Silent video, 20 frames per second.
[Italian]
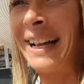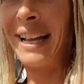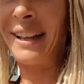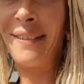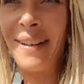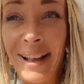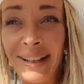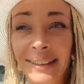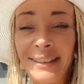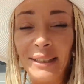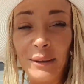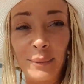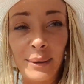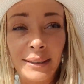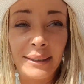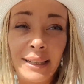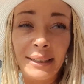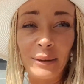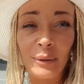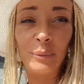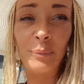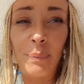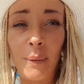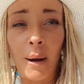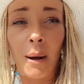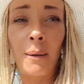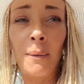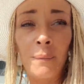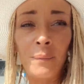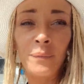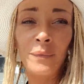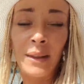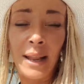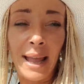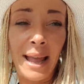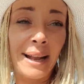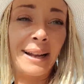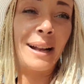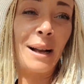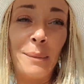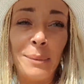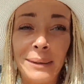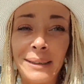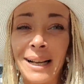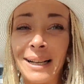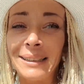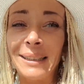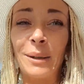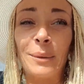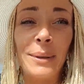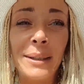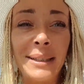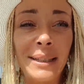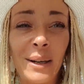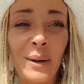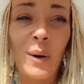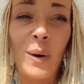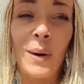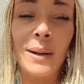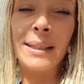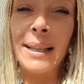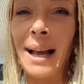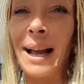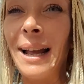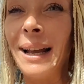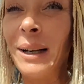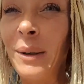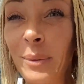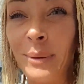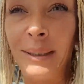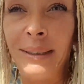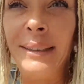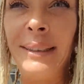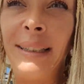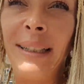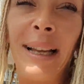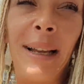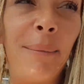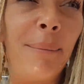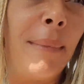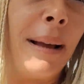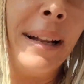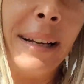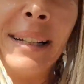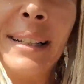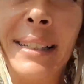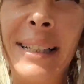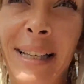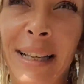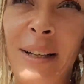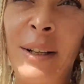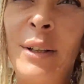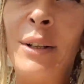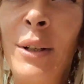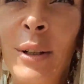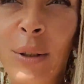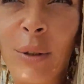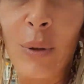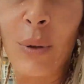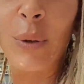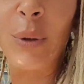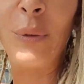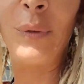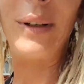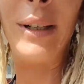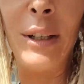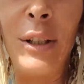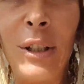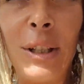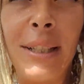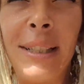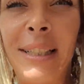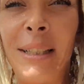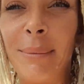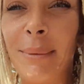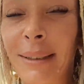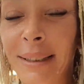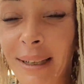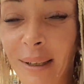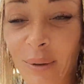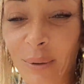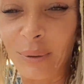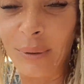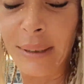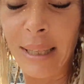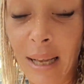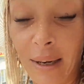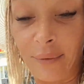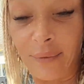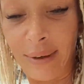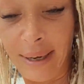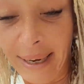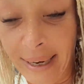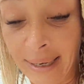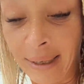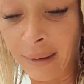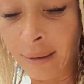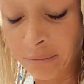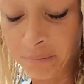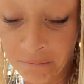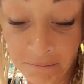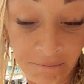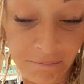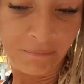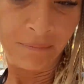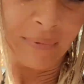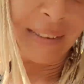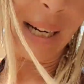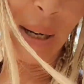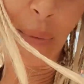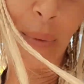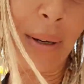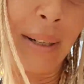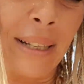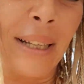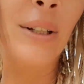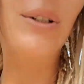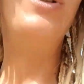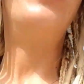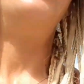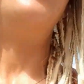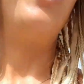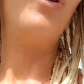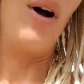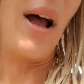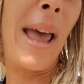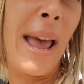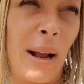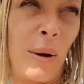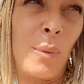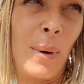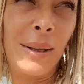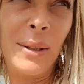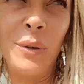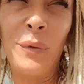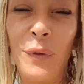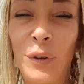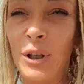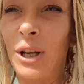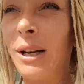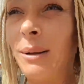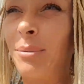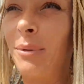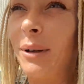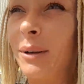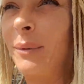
eventi, guardate un po', è capitata questa cosa e quindi, ebbene sì, sono felicissima di raccontarvi e tra qualche giorno è quasi ufficiale pure